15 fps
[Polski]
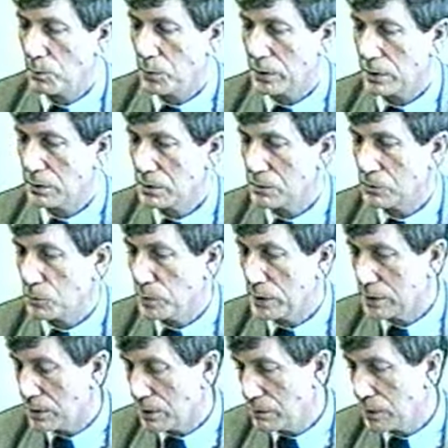potem służbę
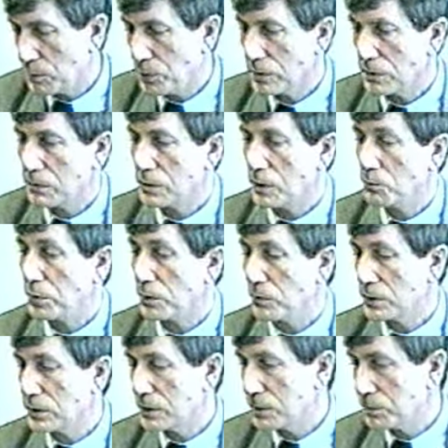zdrowia, potem dom
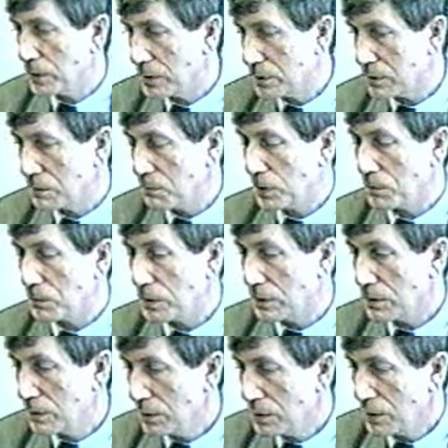pomocy społecznej.
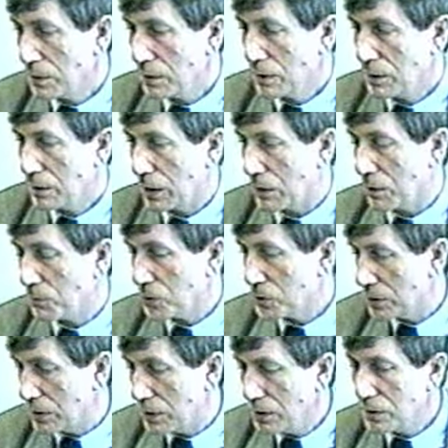Mamy jako
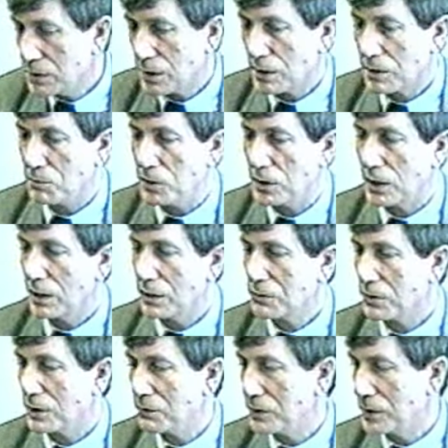może nieliczna gmina,
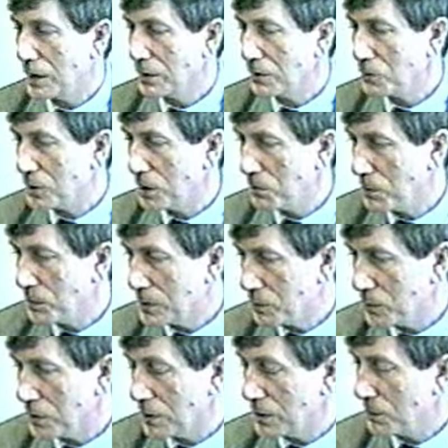która wydaje u siebie
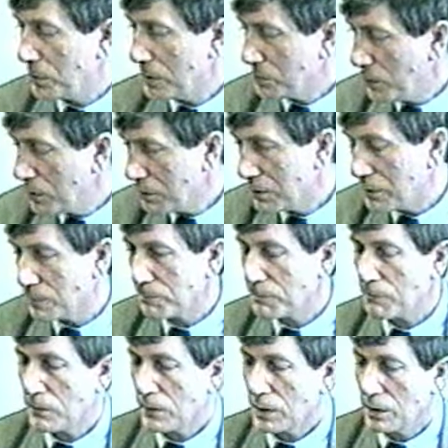bezpośrednio paszporty.
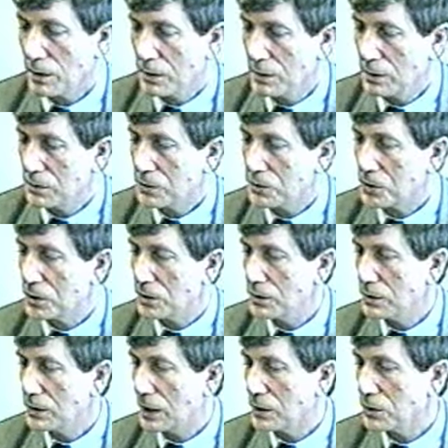
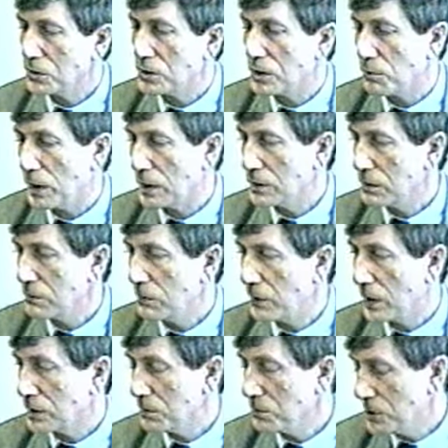Czy należy się bać?
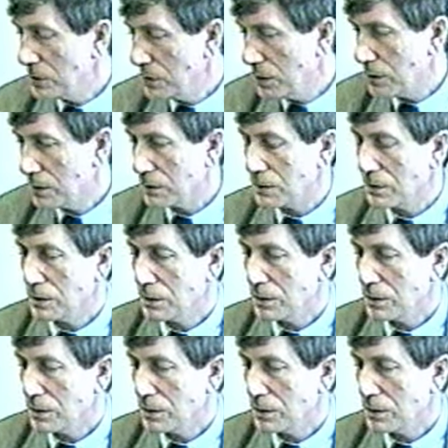Uważam, że nie